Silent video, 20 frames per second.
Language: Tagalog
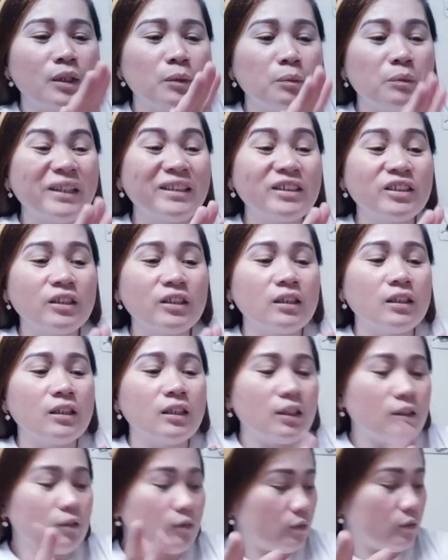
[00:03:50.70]
mix siya ng
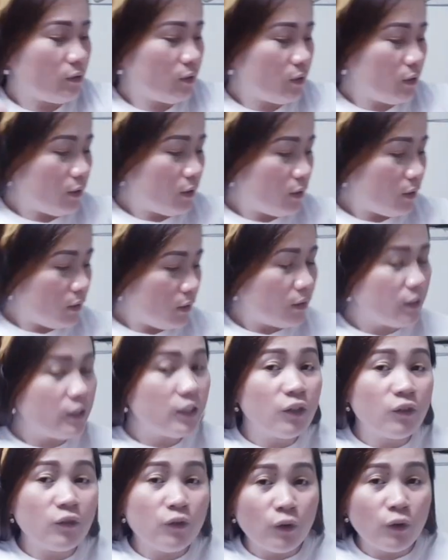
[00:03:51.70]
ano,
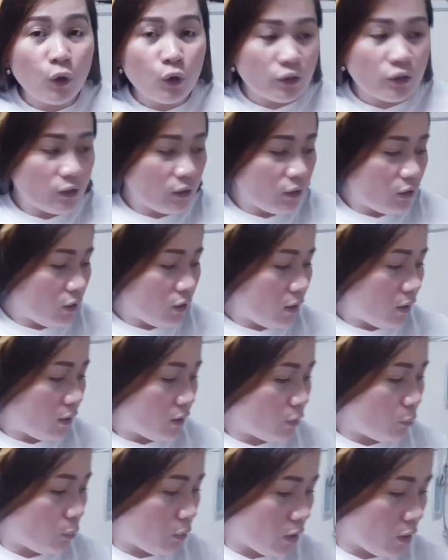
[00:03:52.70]
ng floss at saka
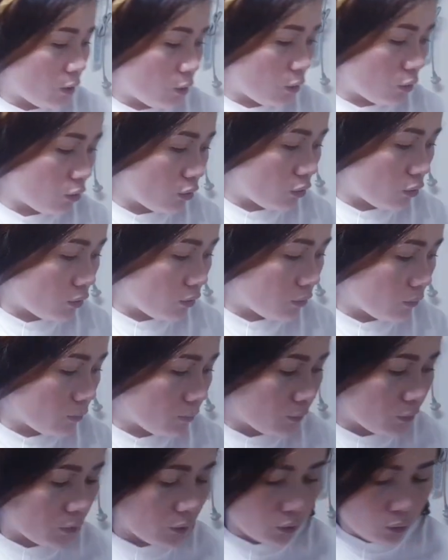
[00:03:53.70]
spring onion.
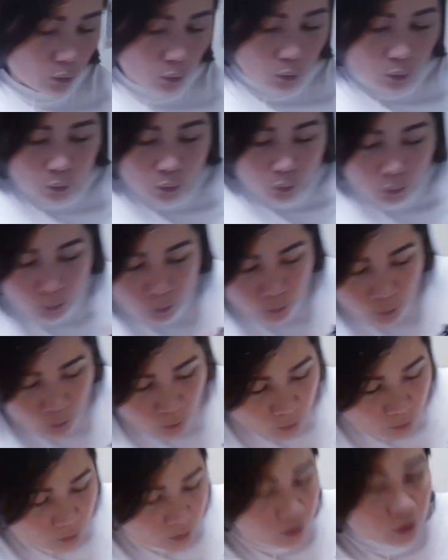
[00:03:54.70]
So,
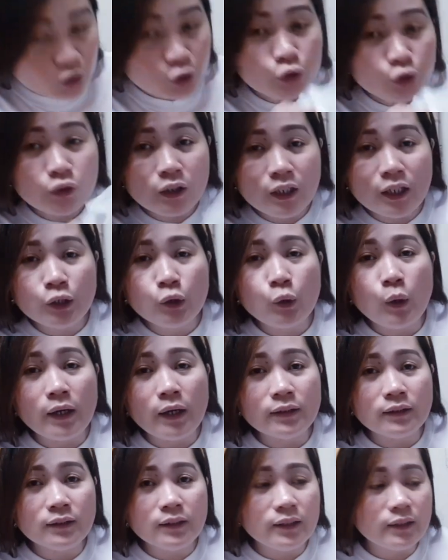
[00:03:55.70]
yun lang yung
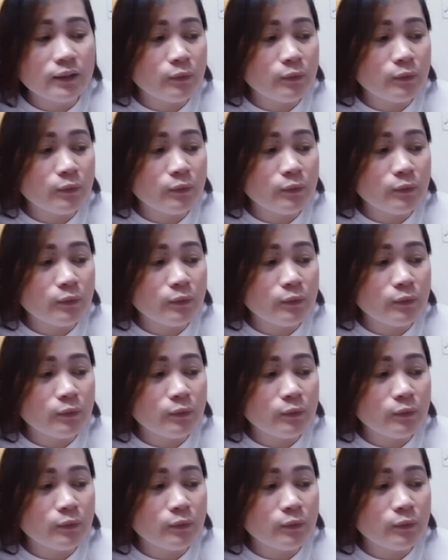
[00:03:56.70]
ating